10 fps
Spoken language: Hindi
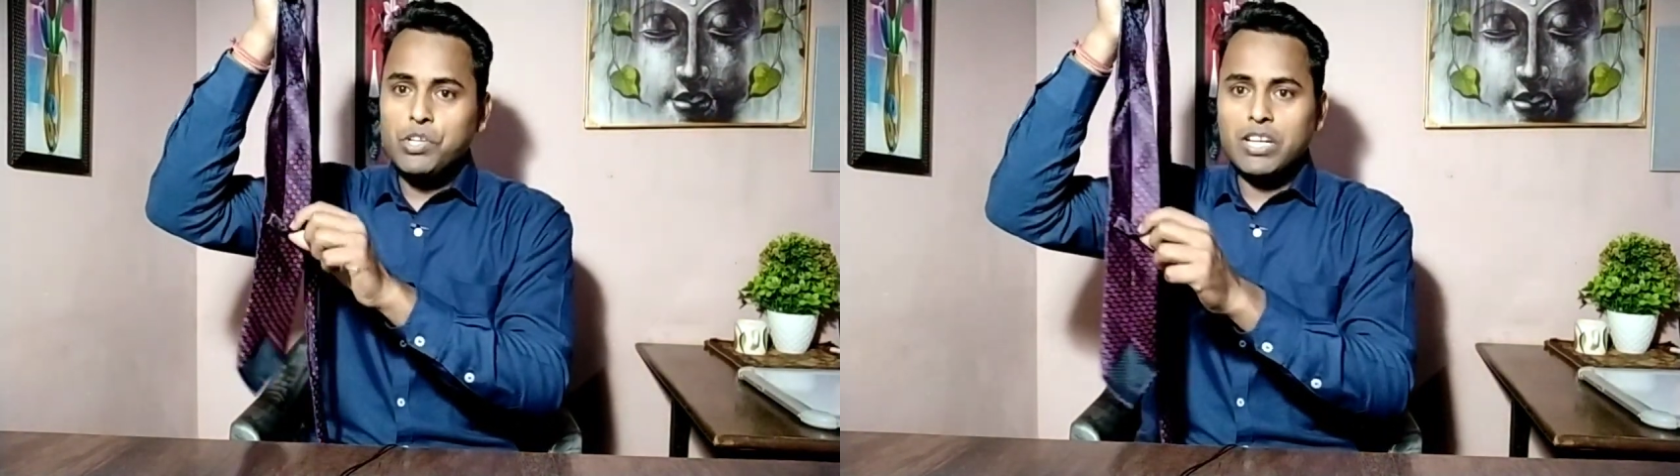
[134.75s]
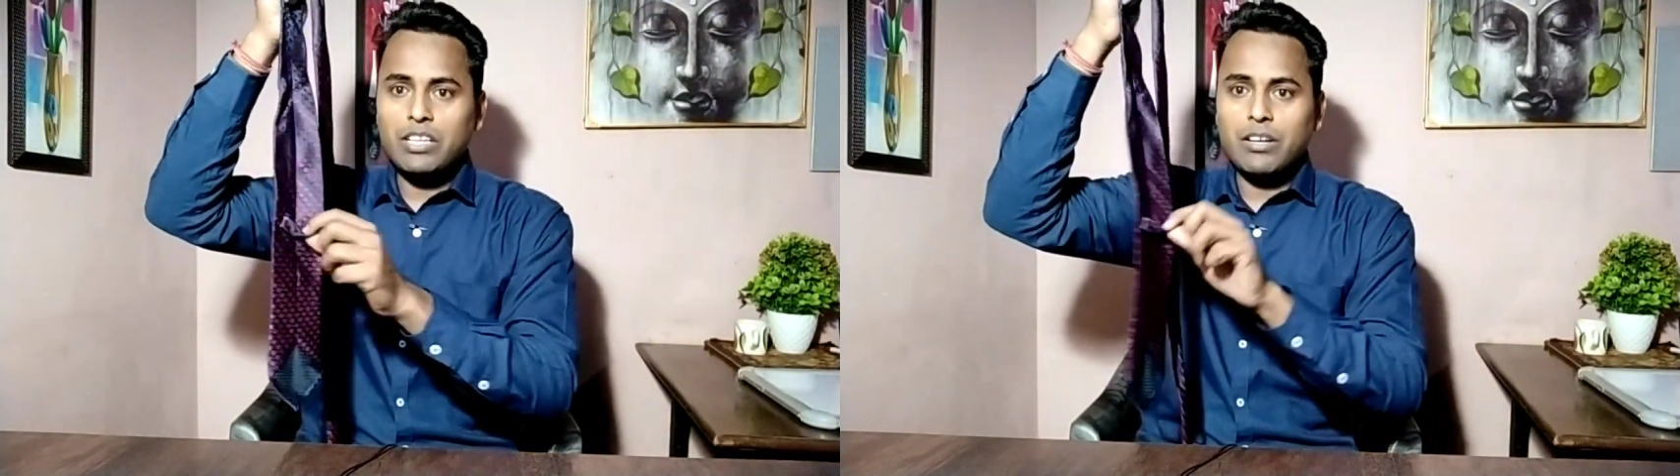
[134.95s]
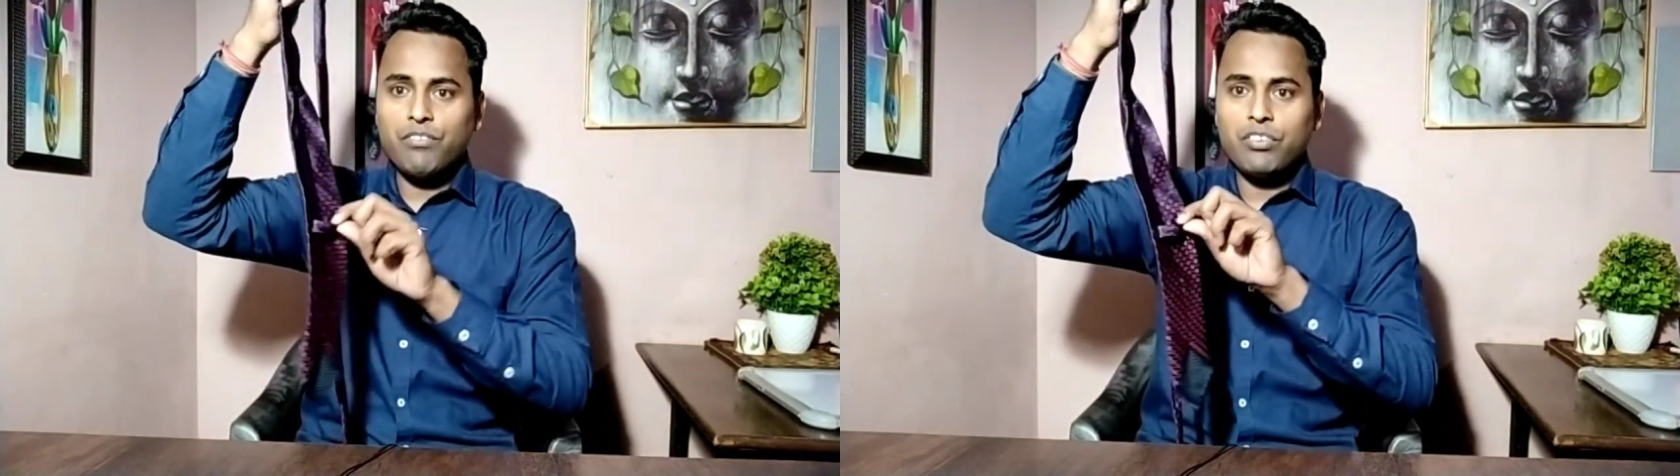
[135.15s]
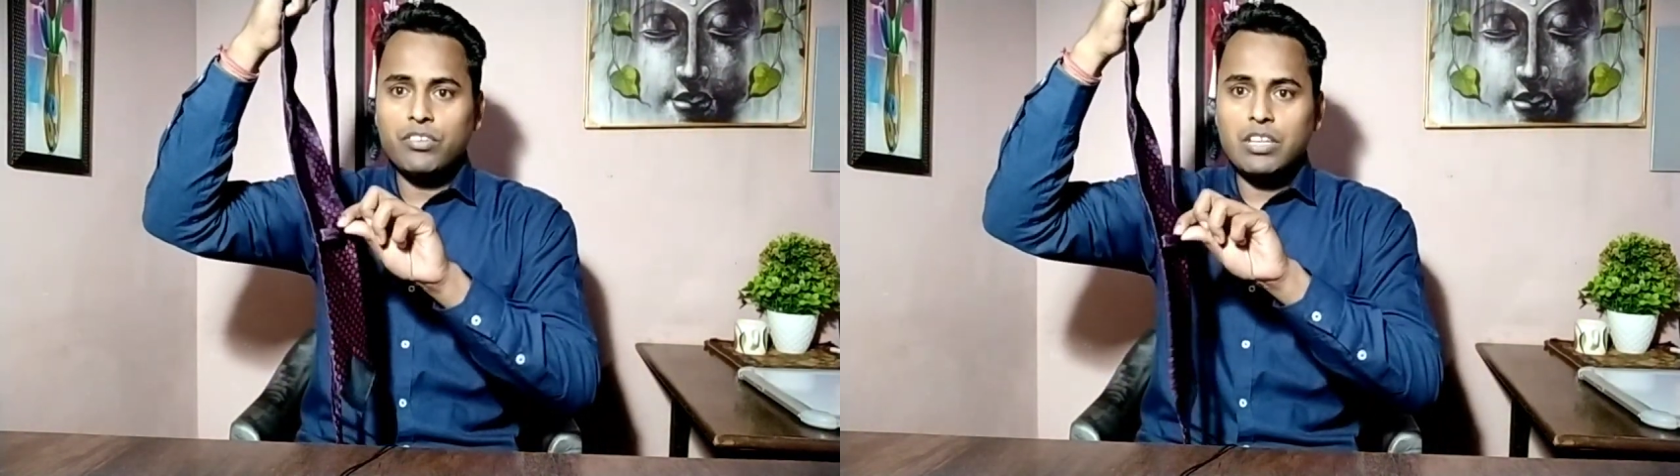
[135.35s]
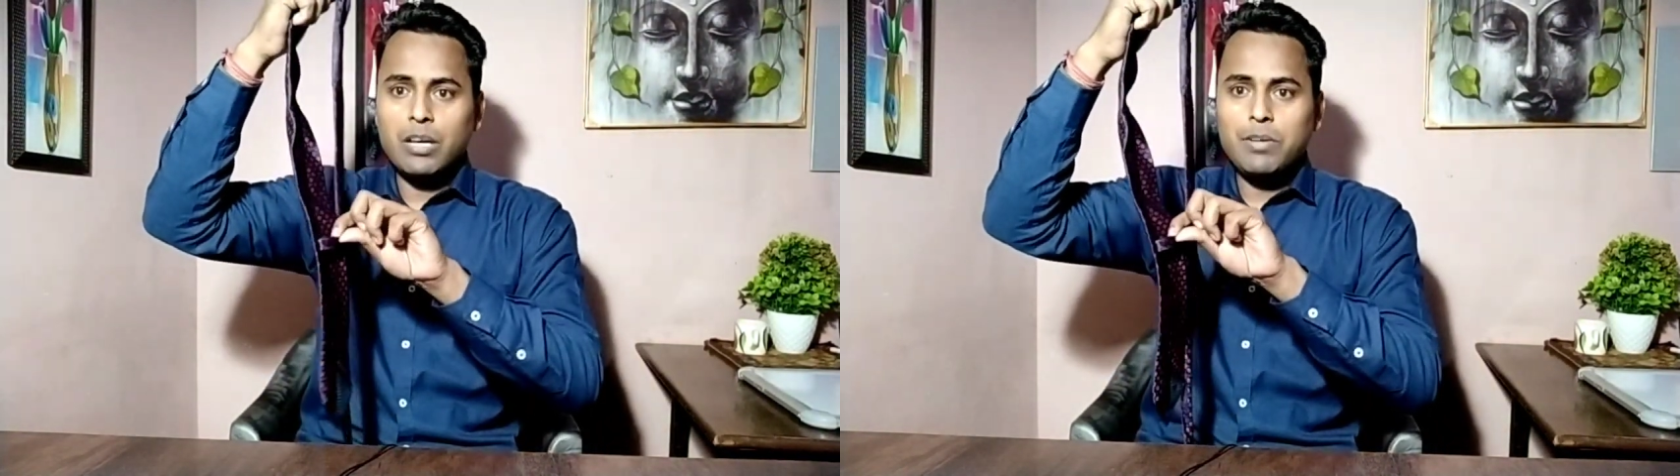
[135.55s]
पीछे की तरफ
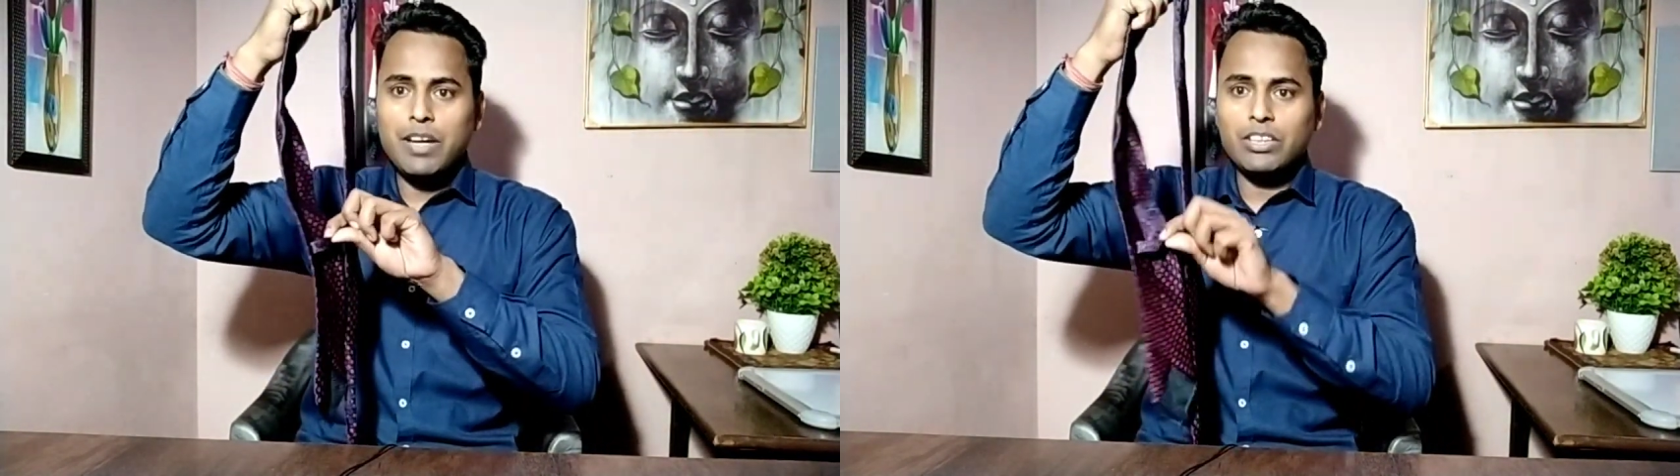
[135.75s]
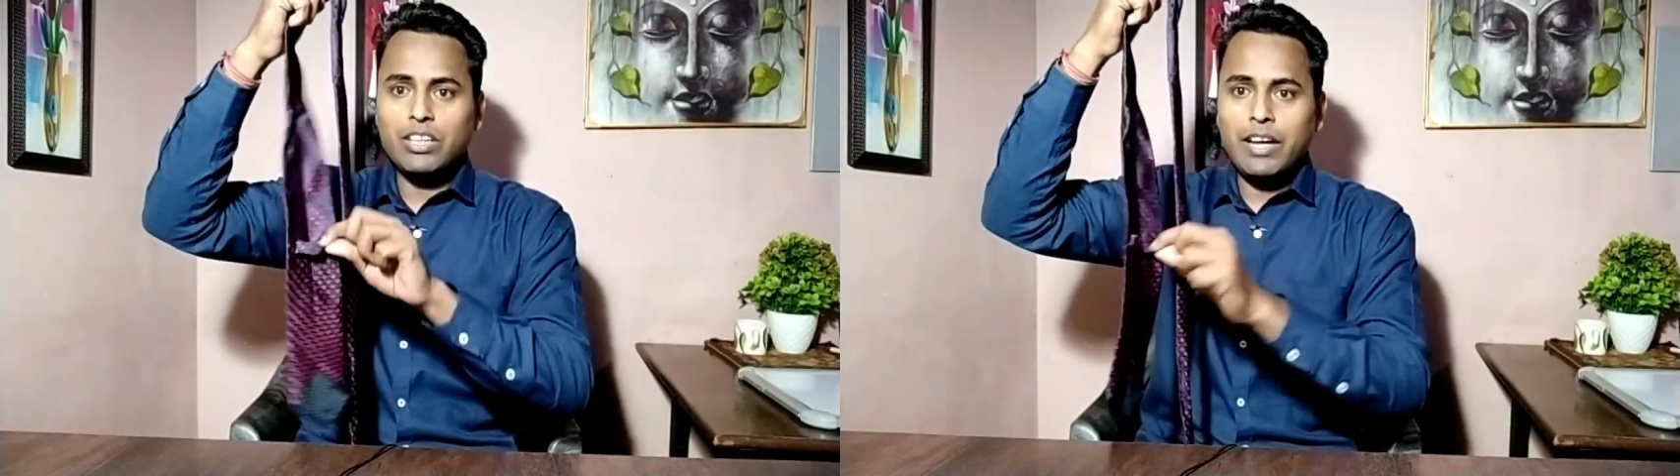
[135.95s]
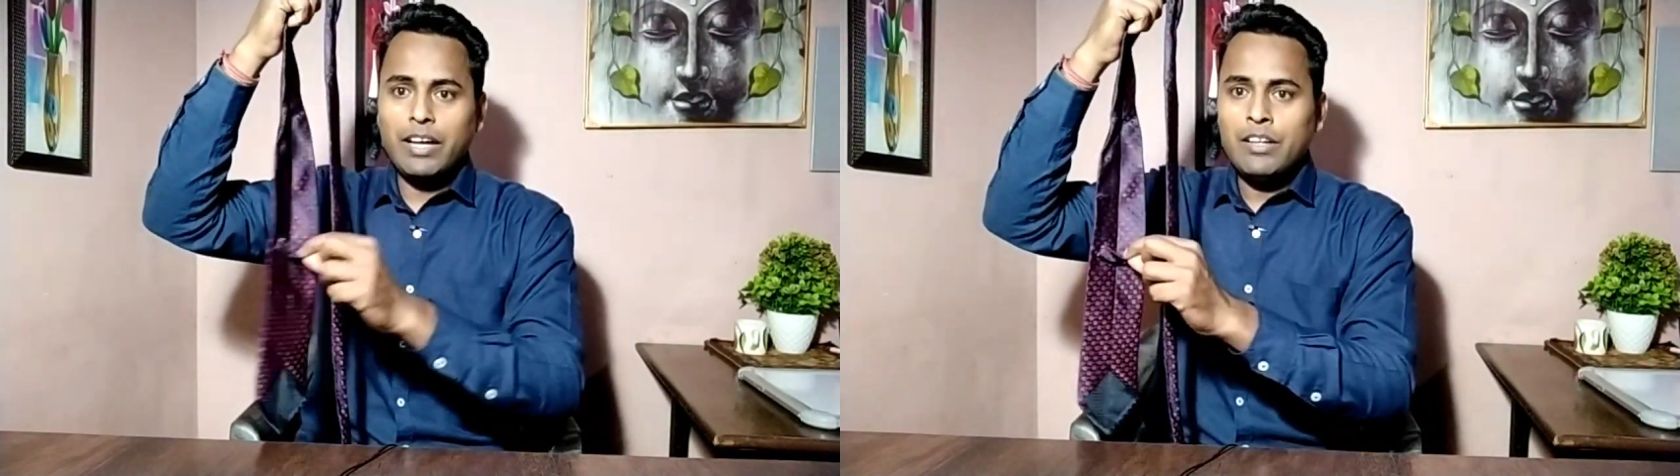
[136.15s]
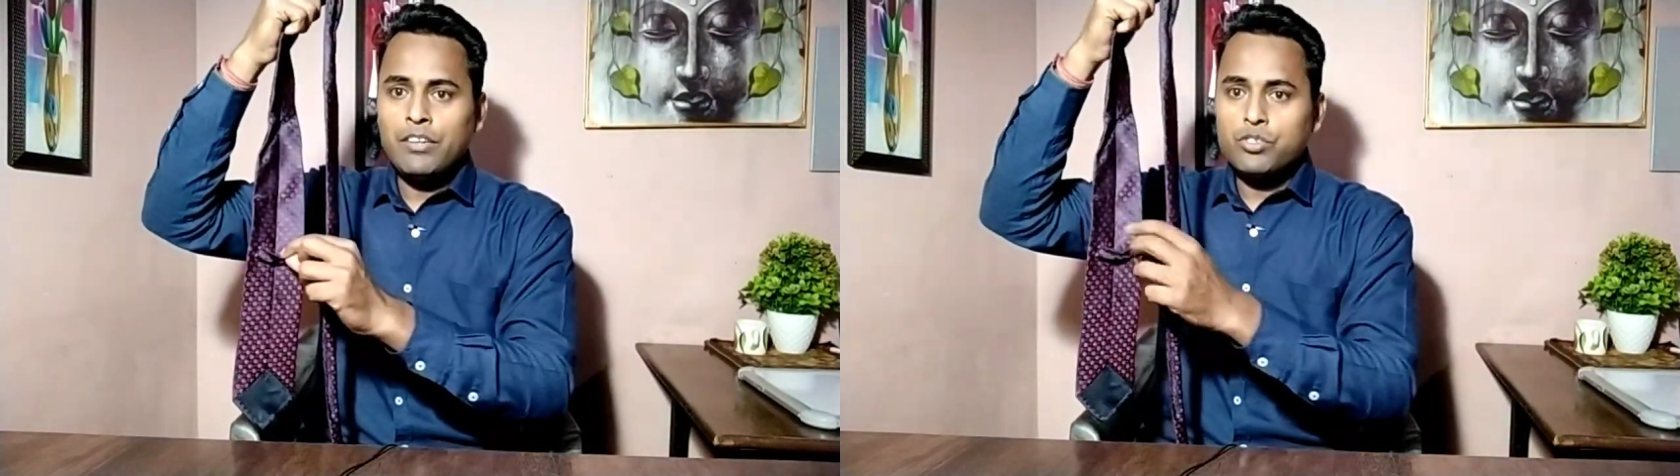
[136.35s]
ये भी आता है